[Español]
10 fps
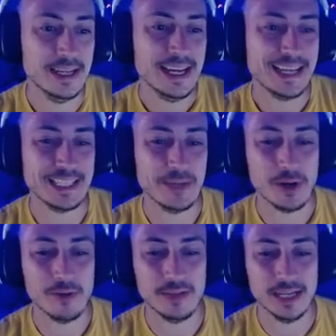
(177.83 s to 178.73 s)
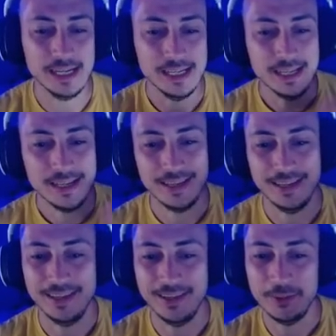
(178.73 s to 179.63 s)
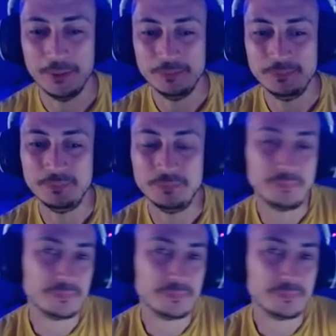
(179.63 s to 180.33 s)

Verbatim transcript: Así que bueno, al final... Eh,